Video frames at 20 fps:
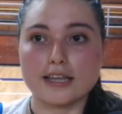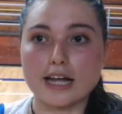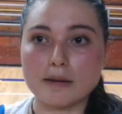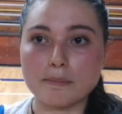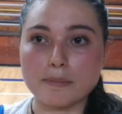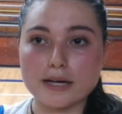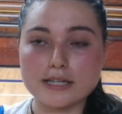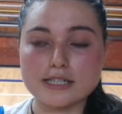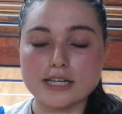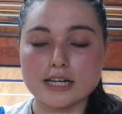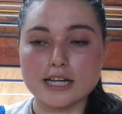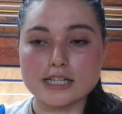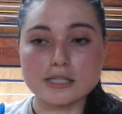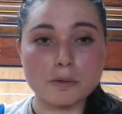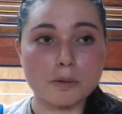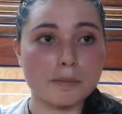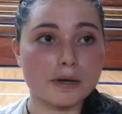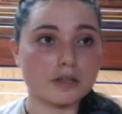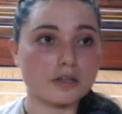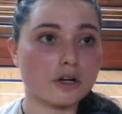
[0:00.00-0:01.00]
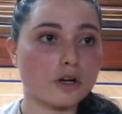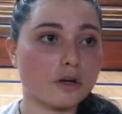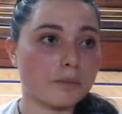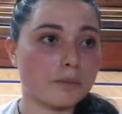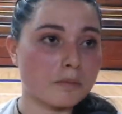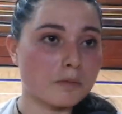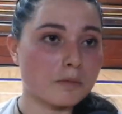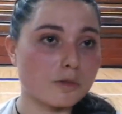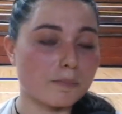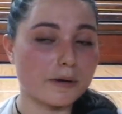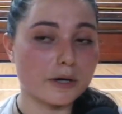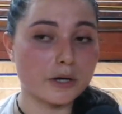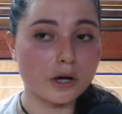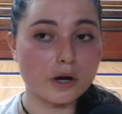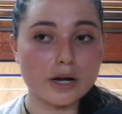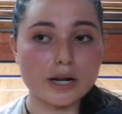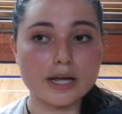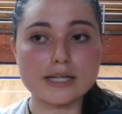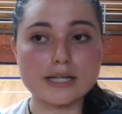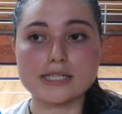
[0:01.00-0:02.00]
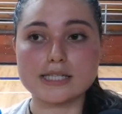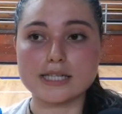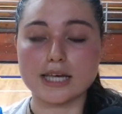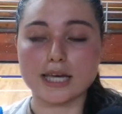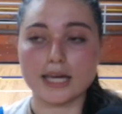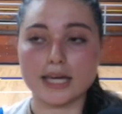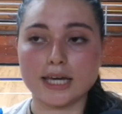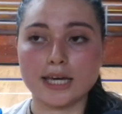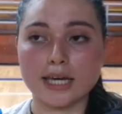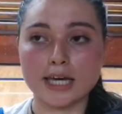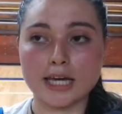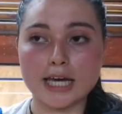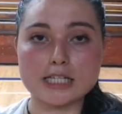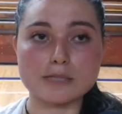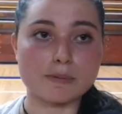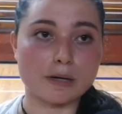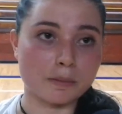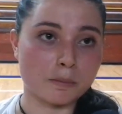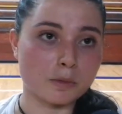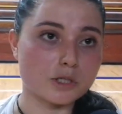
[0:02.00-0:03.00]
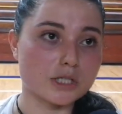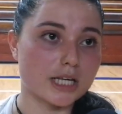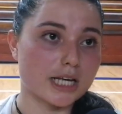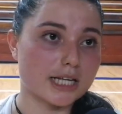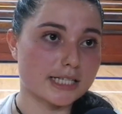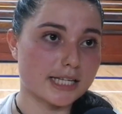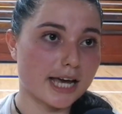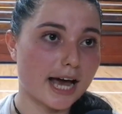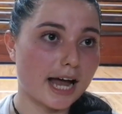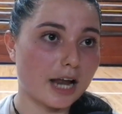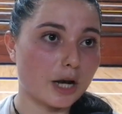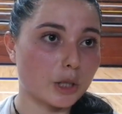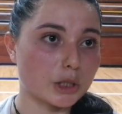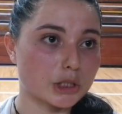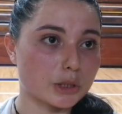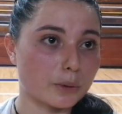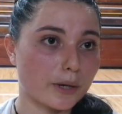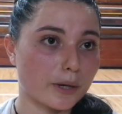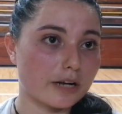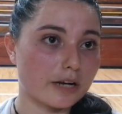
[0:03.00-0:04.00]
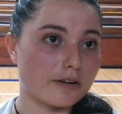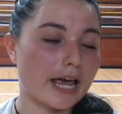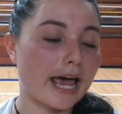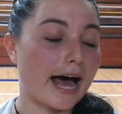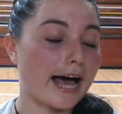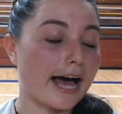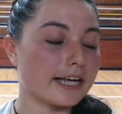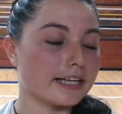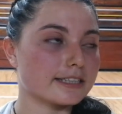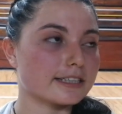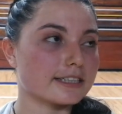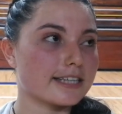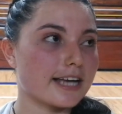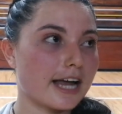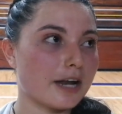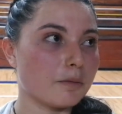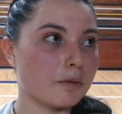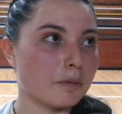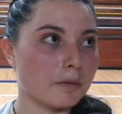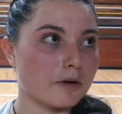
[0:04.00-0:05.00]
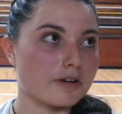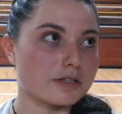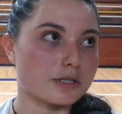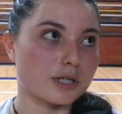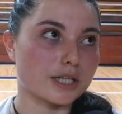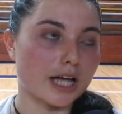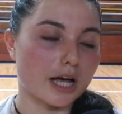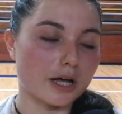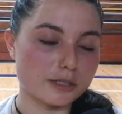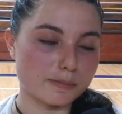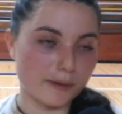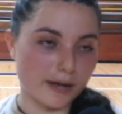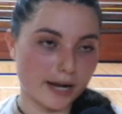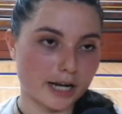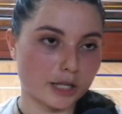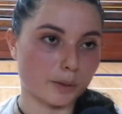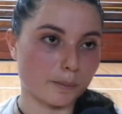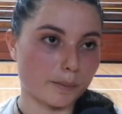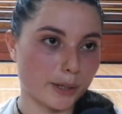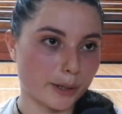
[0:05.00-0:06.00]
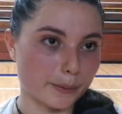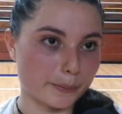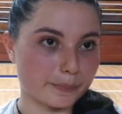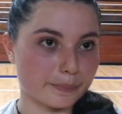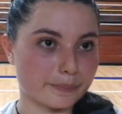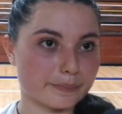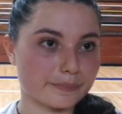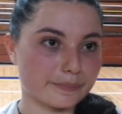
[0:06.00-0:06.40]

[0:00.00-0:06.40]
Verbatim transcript: Tal vez en este momento nos vimos superiores y esperemos que sea los igual, ah, sean los mismos resultados para el domingo.